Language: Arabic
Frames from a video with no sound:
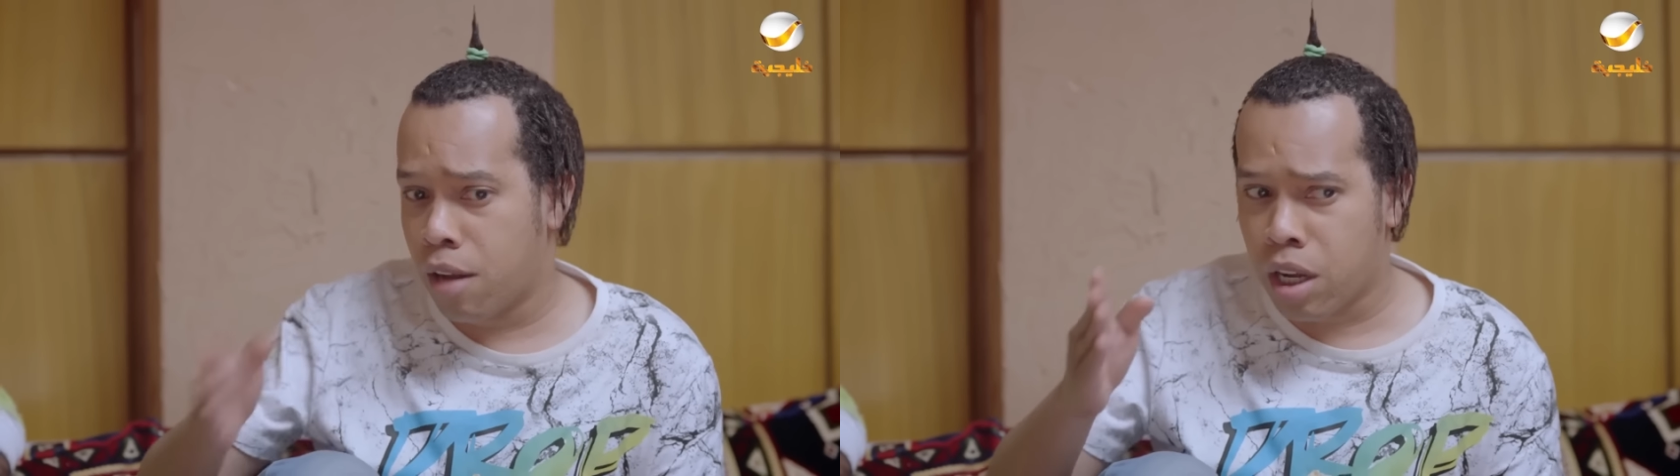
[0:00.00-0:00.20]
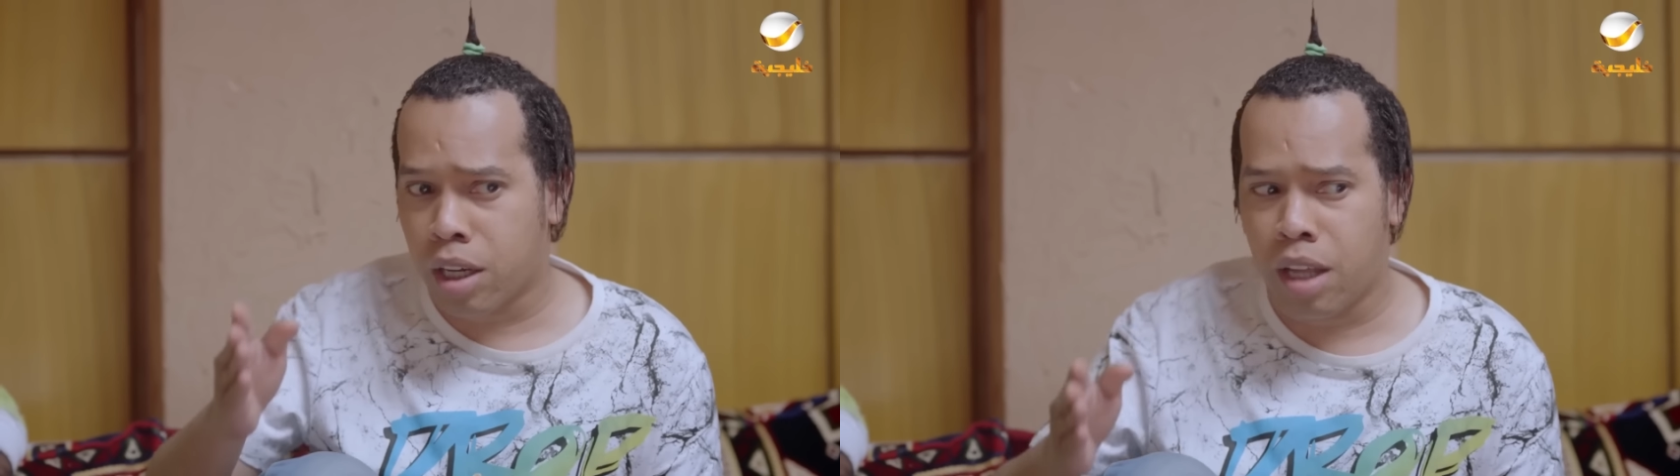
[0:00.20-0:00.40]

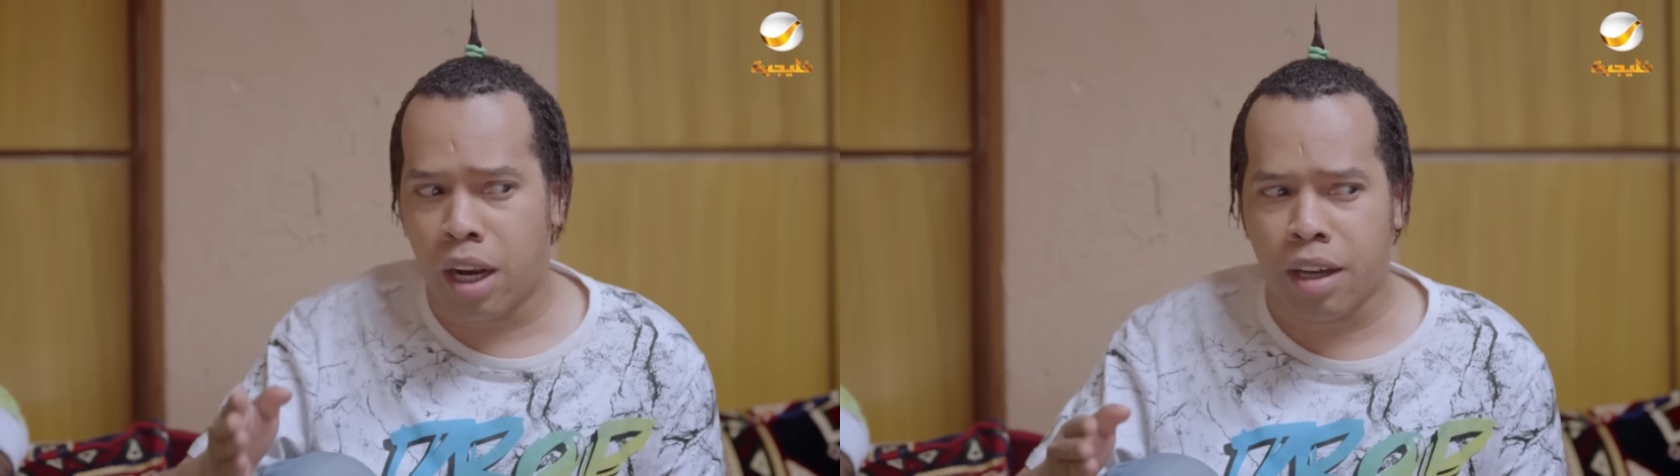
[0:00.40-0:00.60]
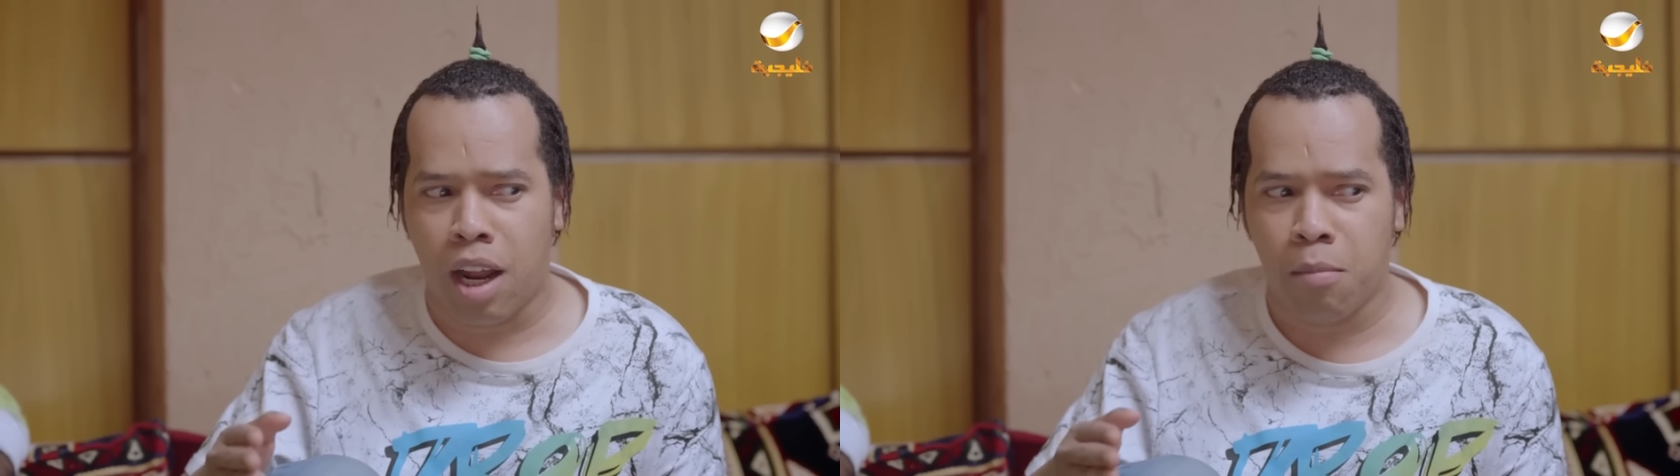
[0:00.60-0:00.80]
تلكد
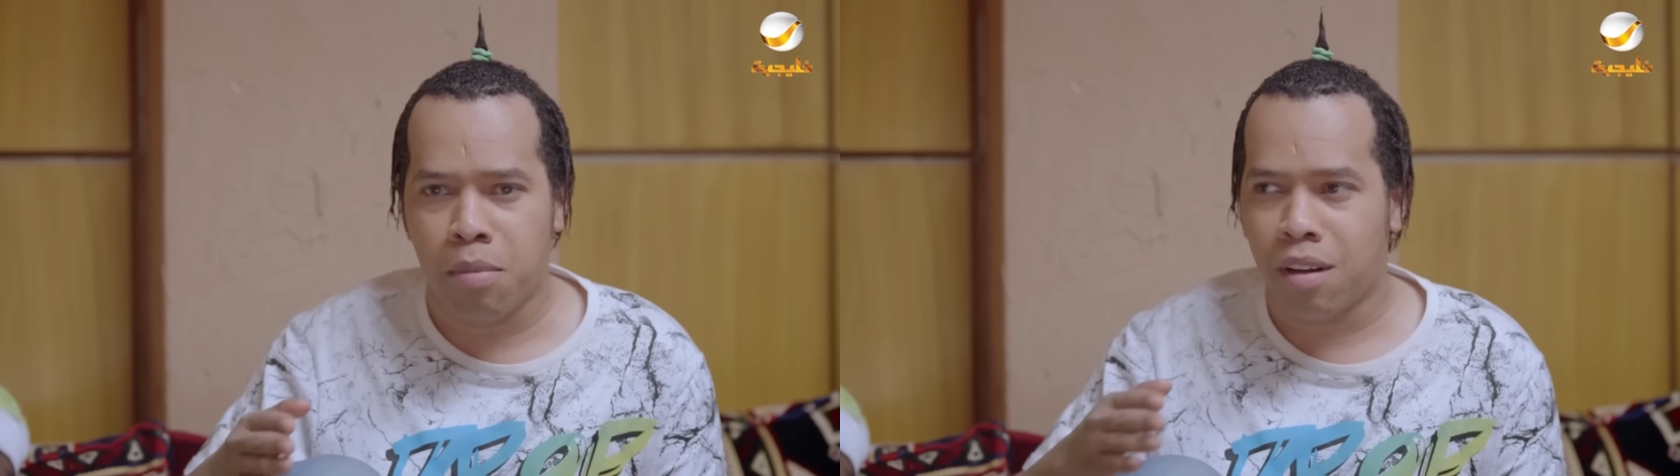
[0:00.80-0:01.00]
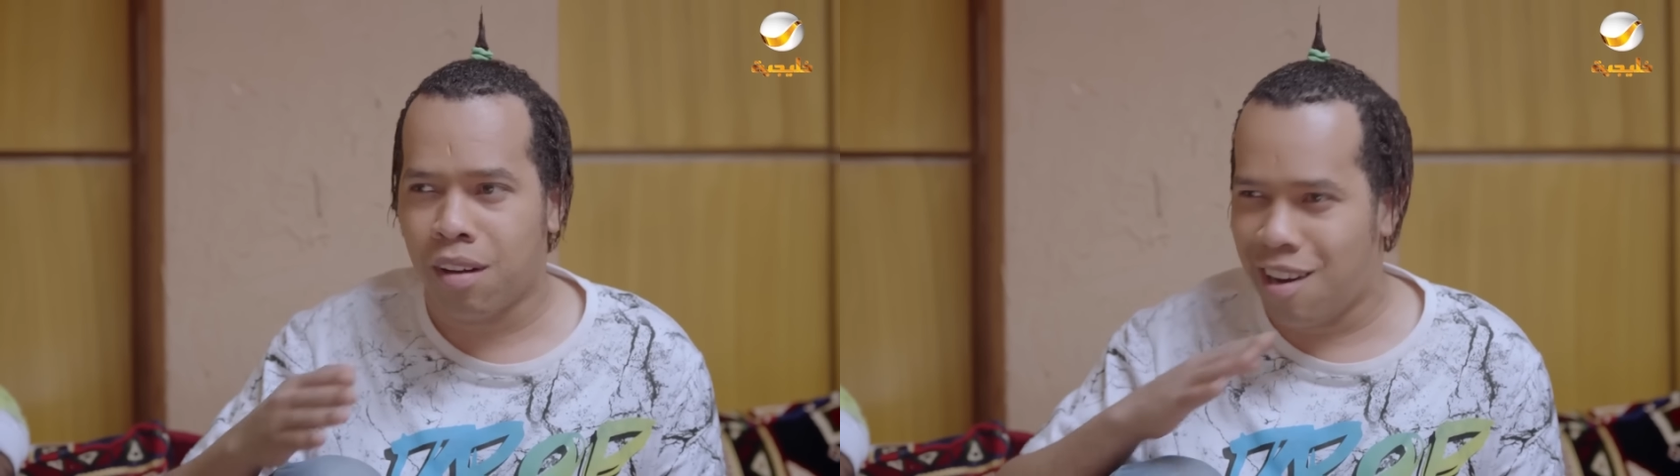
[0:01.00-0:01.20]
على الكلب
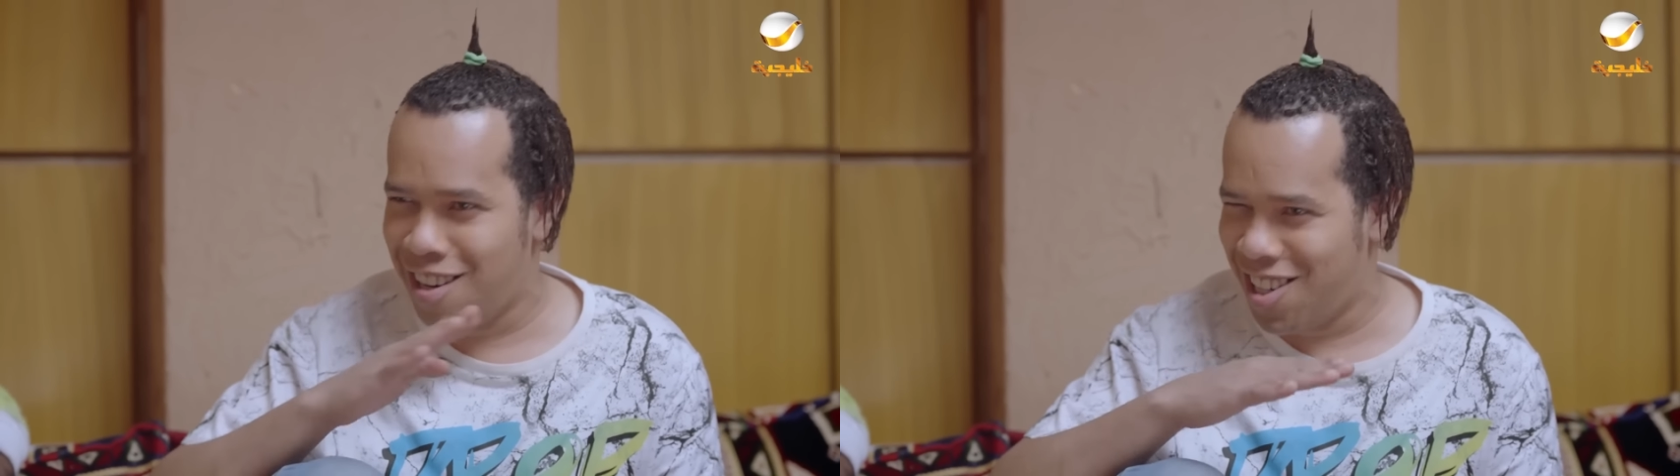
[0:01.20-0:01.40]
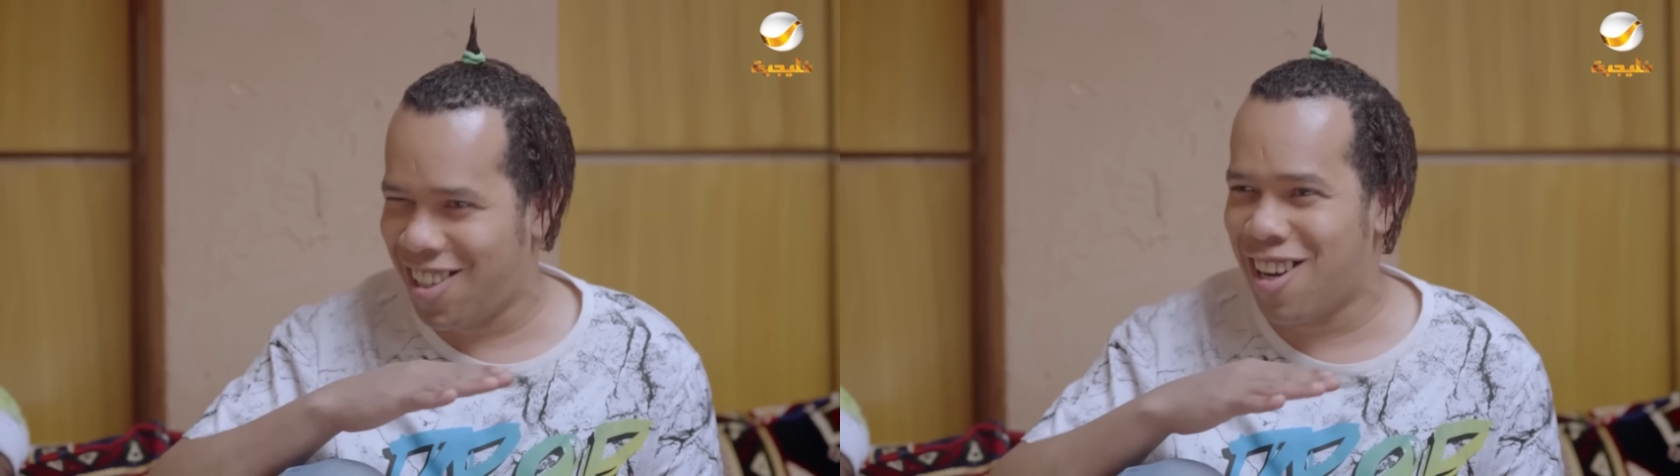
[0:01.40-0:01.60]

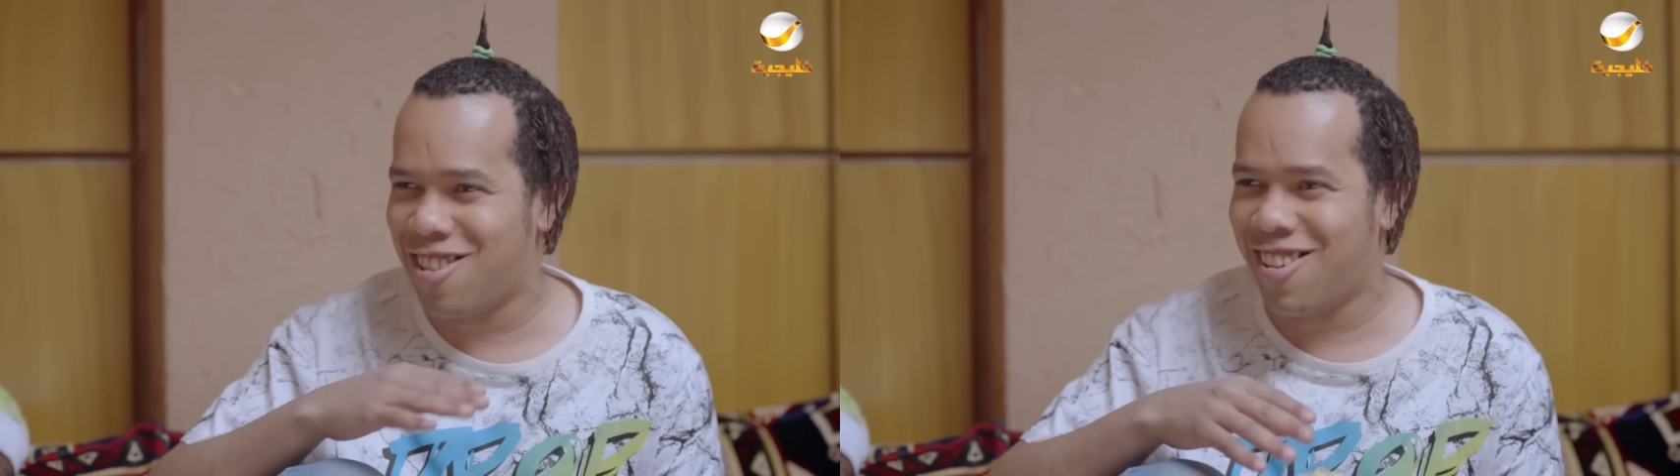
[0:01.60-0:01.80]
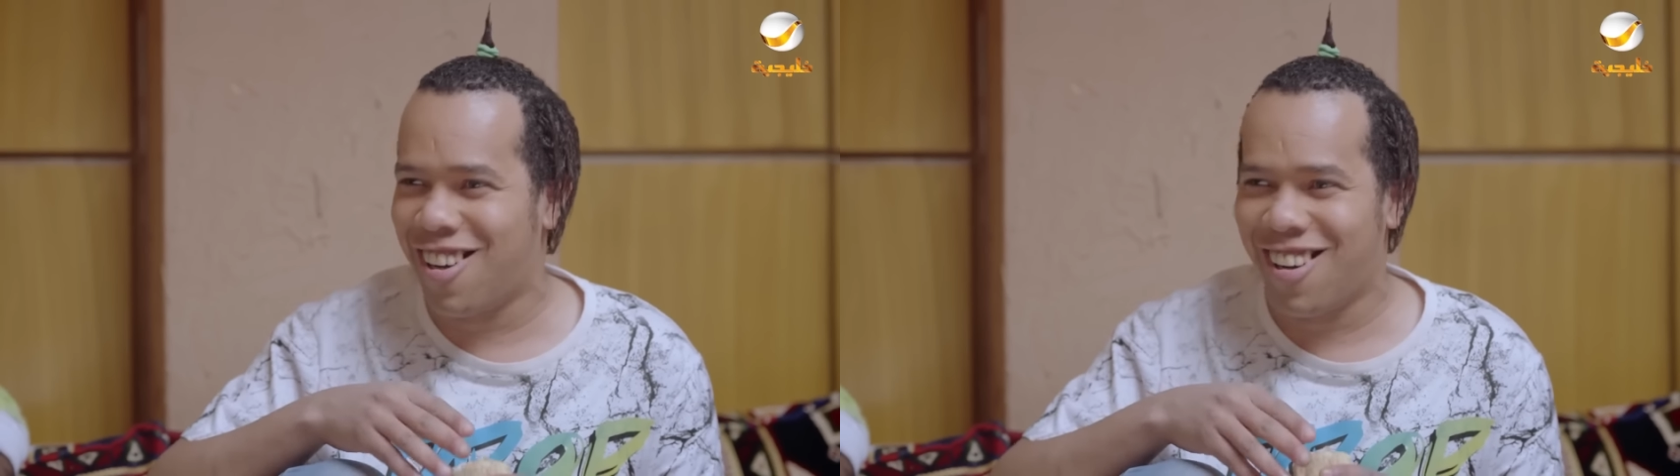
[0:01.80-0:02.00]
خليه يتعشى